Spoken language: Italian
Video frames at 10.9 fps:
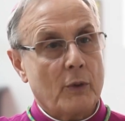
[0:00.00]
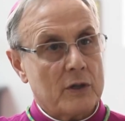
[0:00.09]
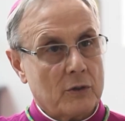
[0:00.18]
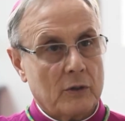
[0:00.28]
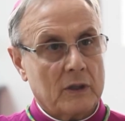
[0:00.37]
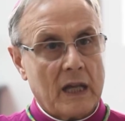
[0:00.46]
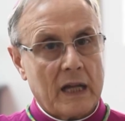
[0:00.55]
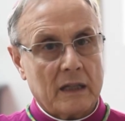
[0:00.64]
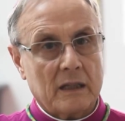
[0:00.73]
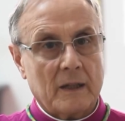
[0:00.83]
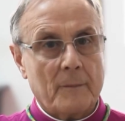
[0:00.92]
può
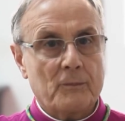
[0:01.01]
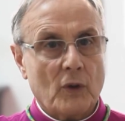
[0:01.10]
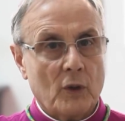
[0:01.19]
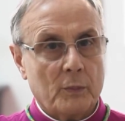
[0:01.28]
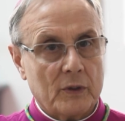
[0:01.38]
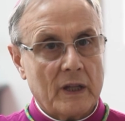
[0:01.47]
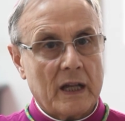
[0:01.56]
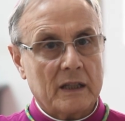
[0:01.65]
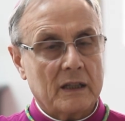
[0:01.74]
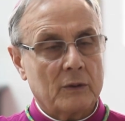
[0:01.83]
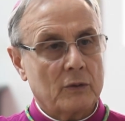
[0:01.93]
ascoltarti o può
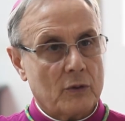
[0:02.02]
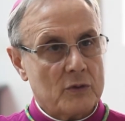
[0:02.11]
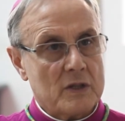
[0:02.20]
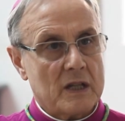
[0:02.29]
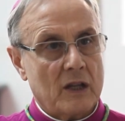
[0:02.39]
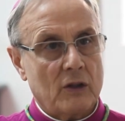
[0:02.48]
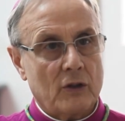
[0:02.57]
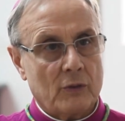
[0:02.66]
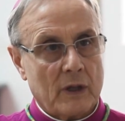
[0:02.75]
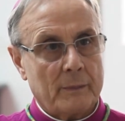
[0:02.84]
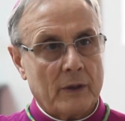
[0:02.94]
darti un consiglio,
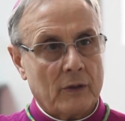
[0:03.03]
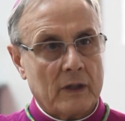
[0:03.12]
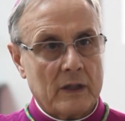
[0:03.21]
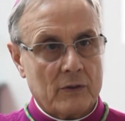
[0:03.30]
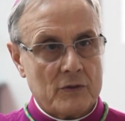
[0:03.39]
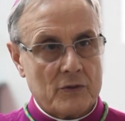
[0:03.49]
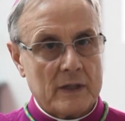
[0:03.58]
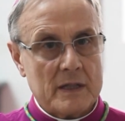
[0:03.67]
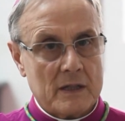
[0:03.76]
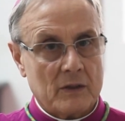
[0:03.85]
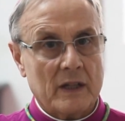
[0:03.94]
una parola di
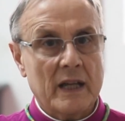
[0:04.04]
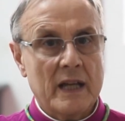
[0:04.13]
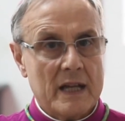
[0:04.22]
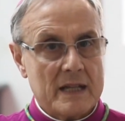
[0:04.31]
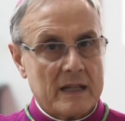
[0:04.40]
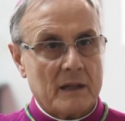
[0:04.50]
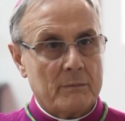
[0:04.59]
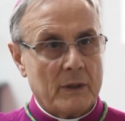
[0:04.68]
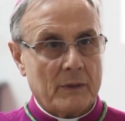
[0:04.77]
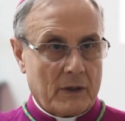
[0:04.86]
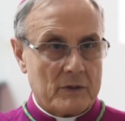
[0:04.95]
consolazione,
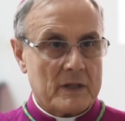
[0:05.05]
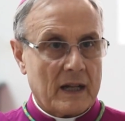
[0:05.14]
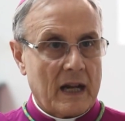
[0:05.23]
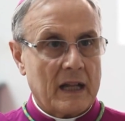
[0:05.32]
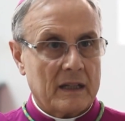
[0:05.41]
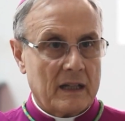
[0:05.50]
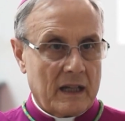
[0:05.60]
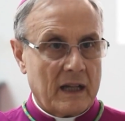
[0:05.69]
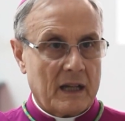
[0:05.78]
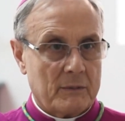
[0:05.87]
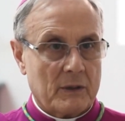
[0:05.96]
sarebbe una cosa grande
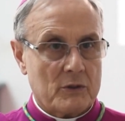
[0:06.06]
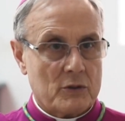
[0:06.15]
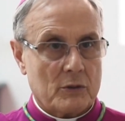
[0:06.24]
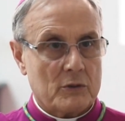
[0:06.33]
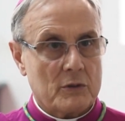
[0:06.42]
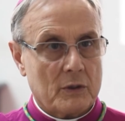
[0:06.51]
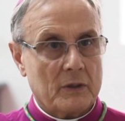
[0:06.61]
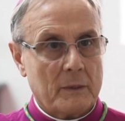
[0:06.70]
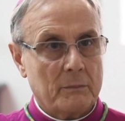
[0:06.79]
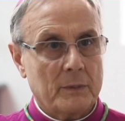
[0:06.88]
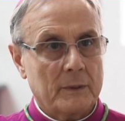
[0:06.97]
anche per questo nostro
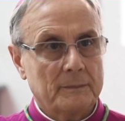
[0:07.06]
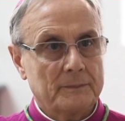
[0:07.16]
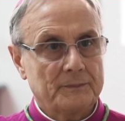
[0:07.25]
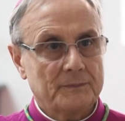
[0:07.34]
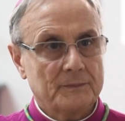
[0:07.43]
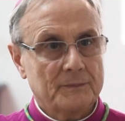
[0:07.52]
tempo.